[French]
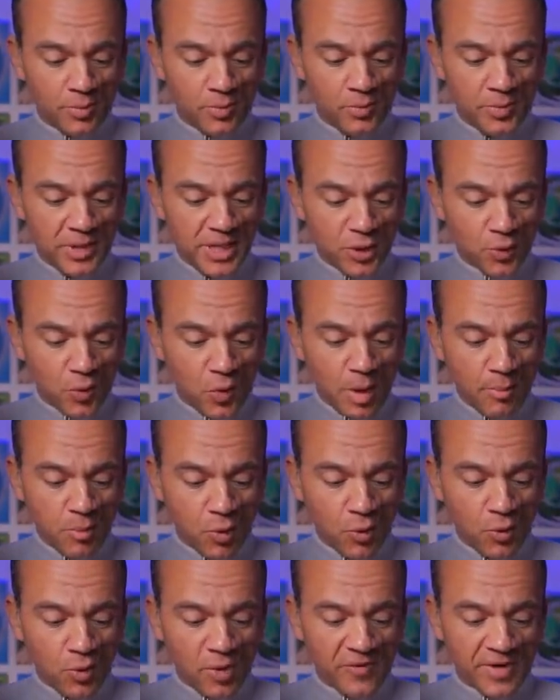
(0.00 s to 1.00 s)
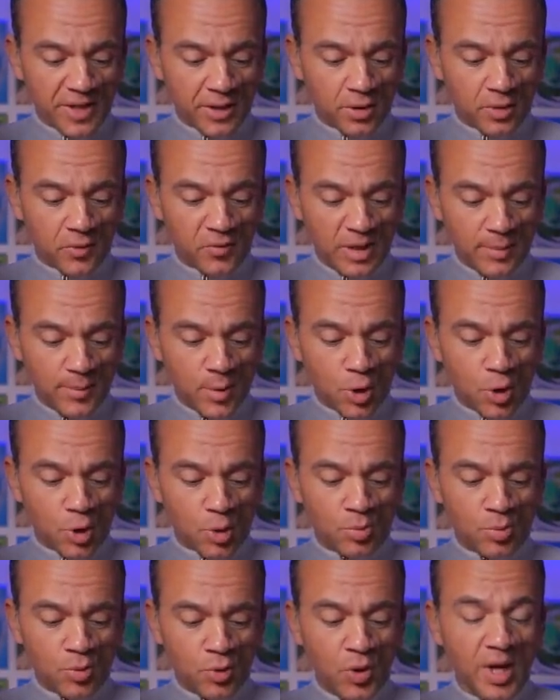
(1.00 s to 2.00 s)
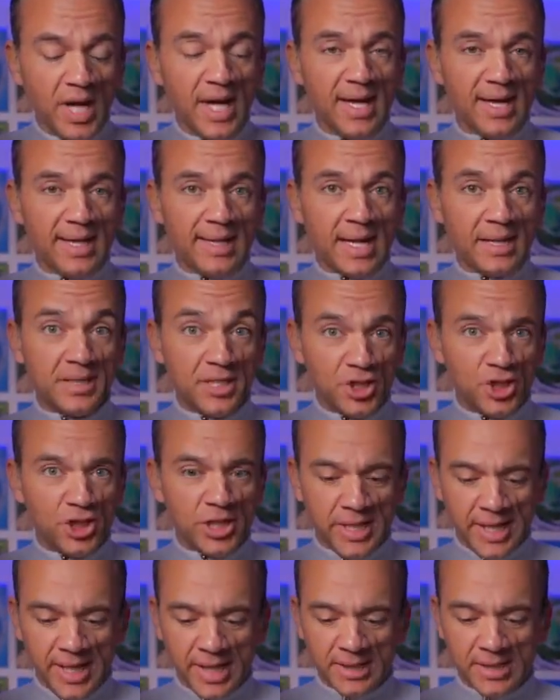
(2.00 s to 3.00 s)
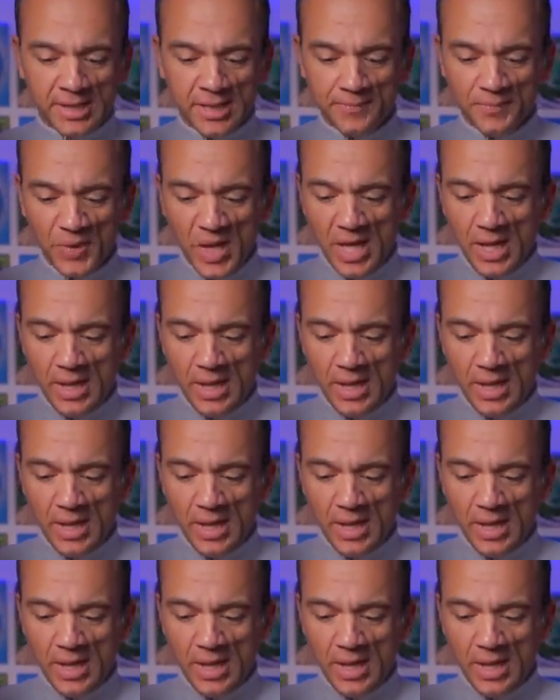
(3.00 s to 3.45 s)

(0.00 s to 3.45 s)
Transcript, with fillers: Mini 3 Pro avec Flymore Combo et la DJI RC